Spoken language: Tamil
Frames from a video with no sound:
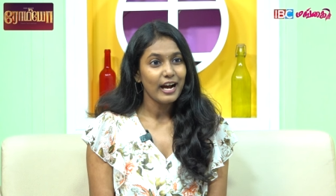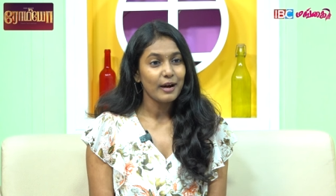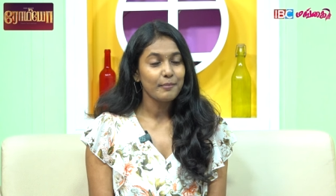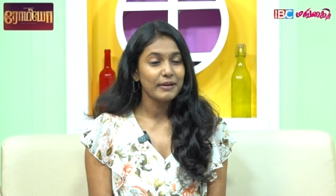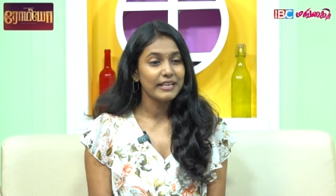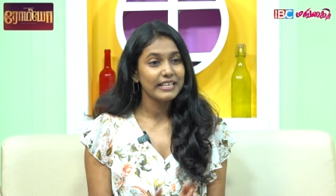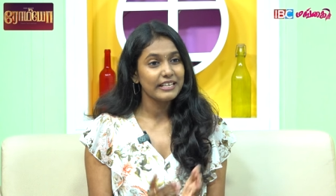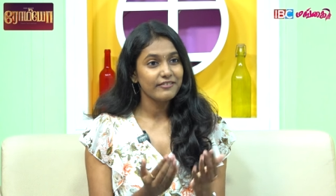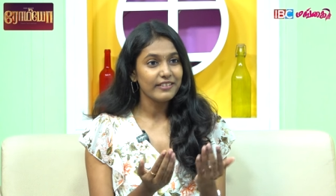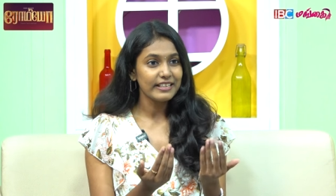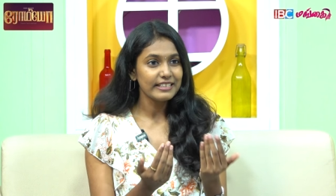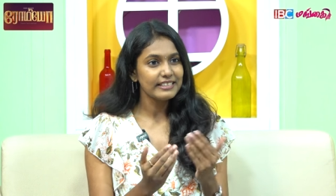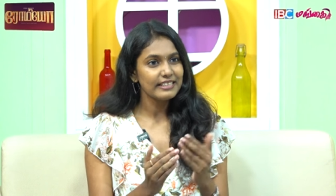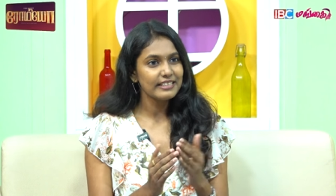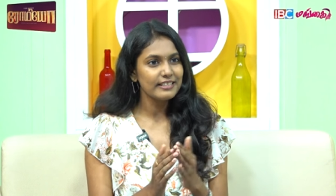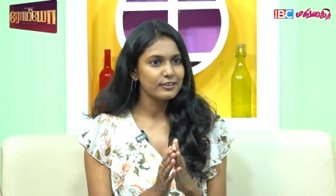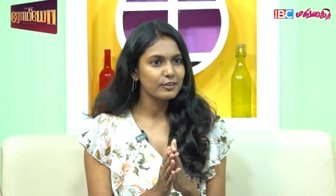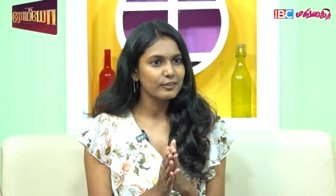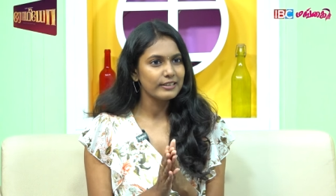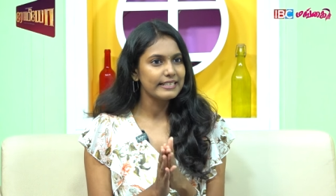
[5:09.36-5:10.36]
அப்போ நீங்கள்
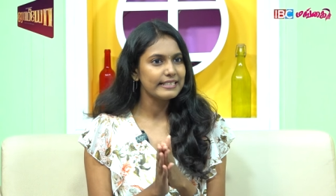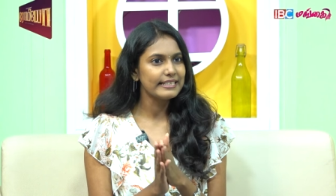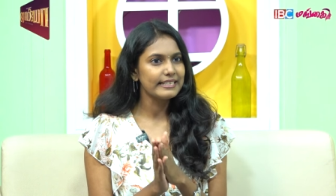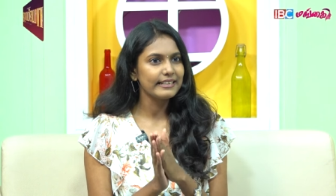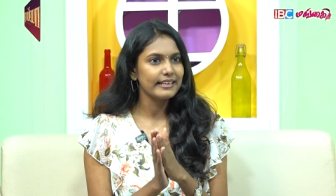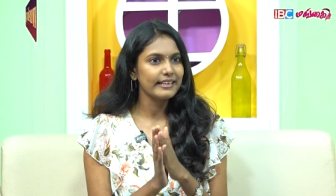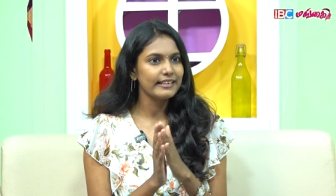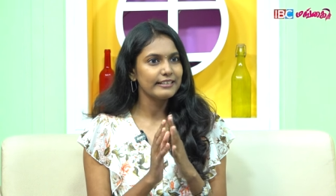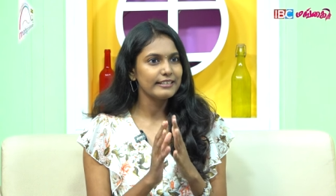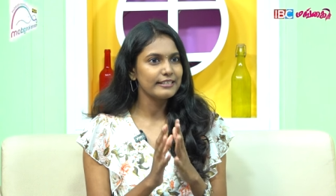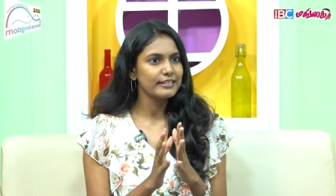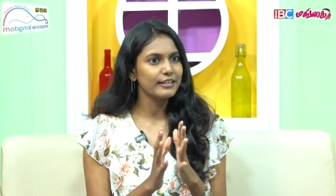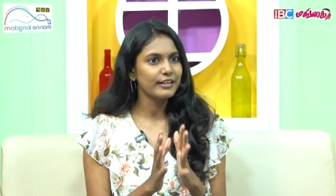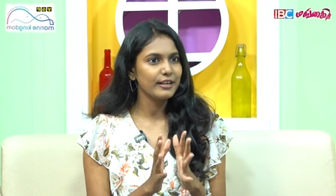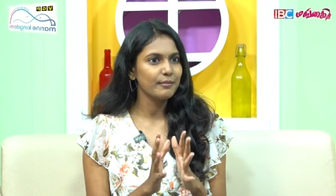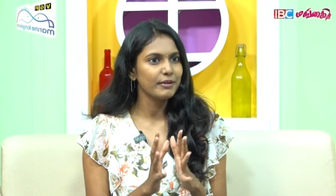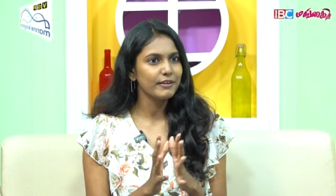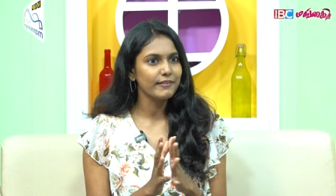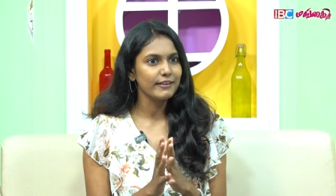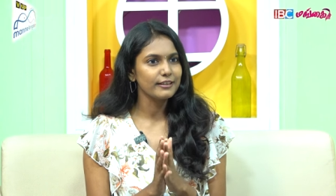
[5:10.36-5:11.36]
வந்தது சொல்லிட்டீங்க
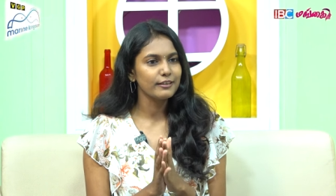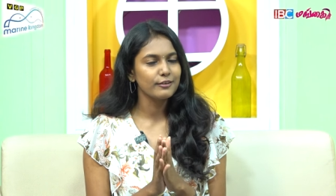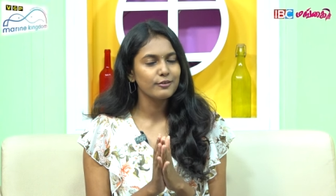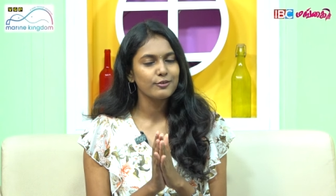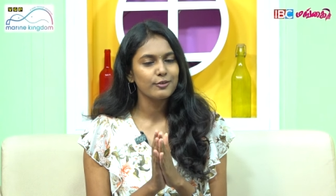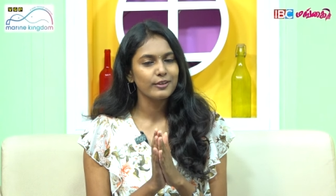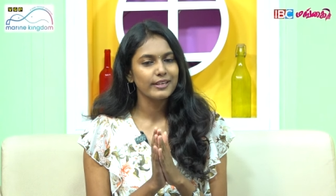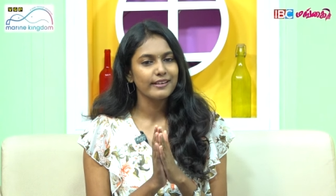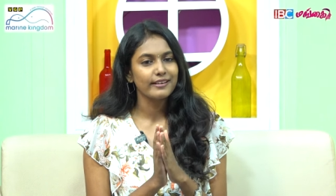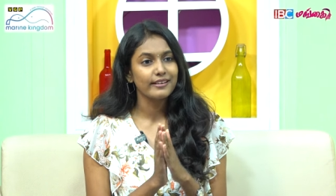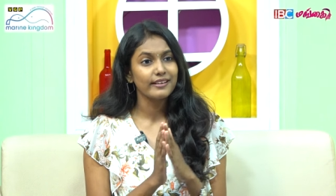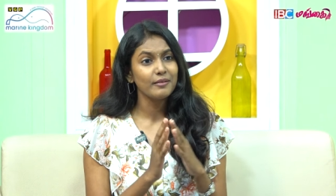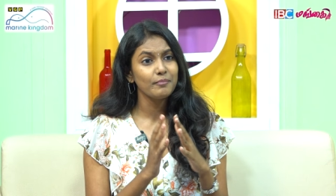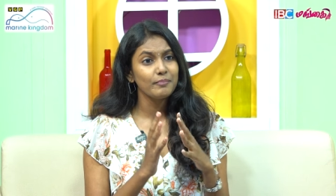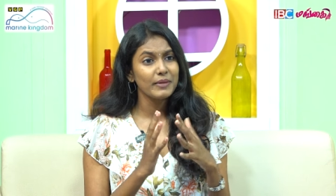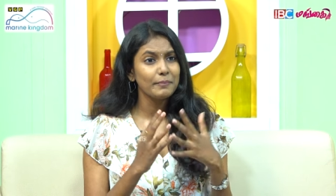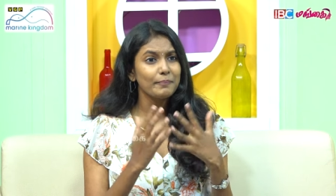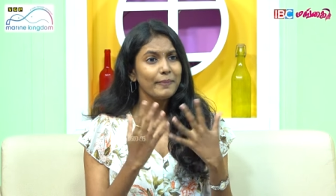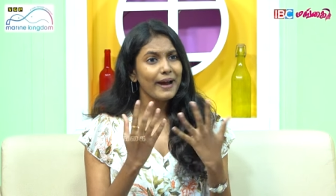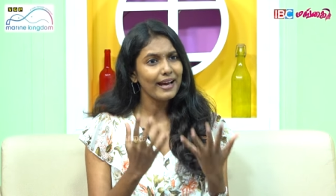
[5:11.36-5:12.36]
இண்டஸ்ட்ரிக்கு எப்படி வந்ததுன்னு சொல்லிட்டு
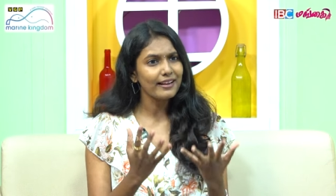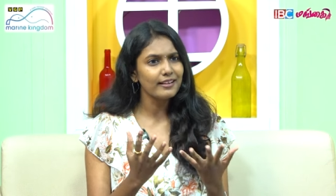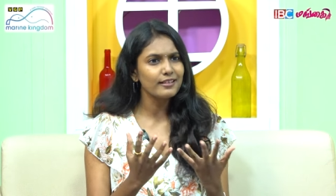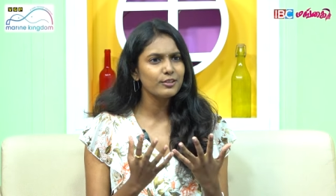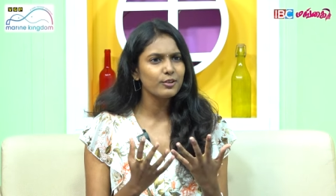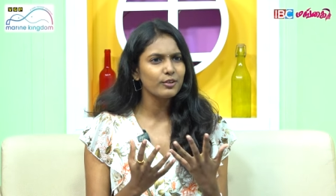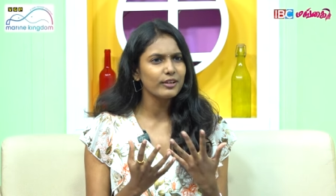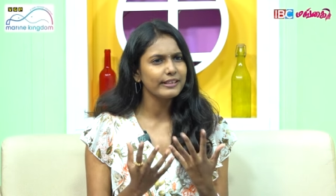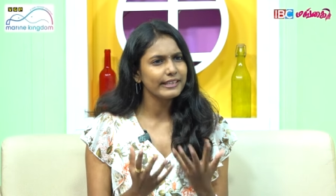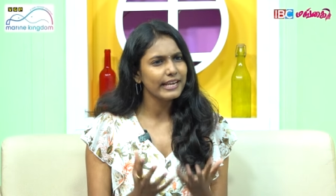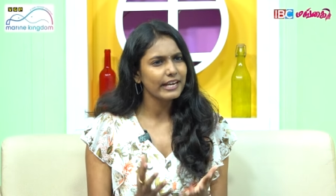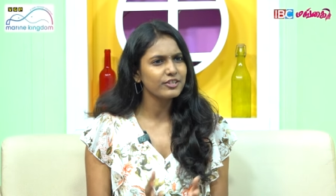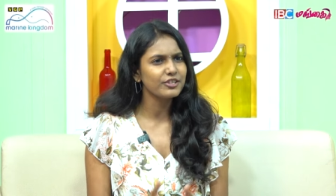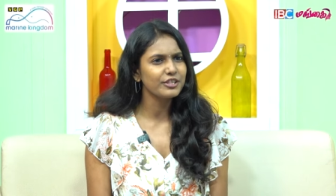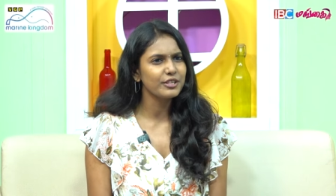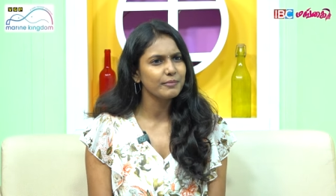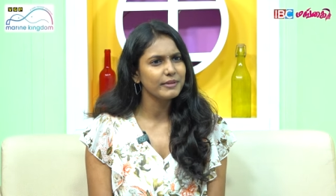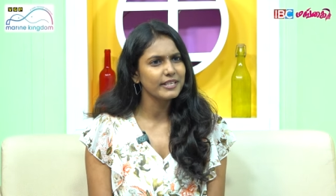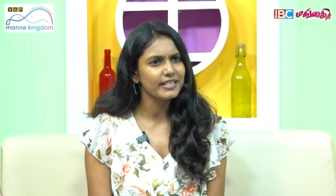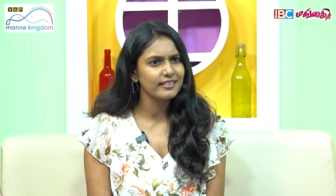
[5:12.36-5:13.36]
பட் பேரண்ட்ஸோட
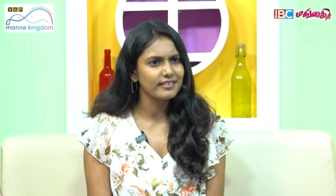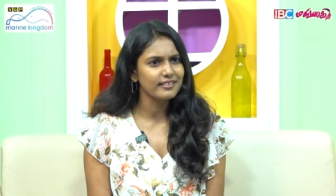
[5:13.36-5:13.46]
ரியாக்ஷன் எப்படி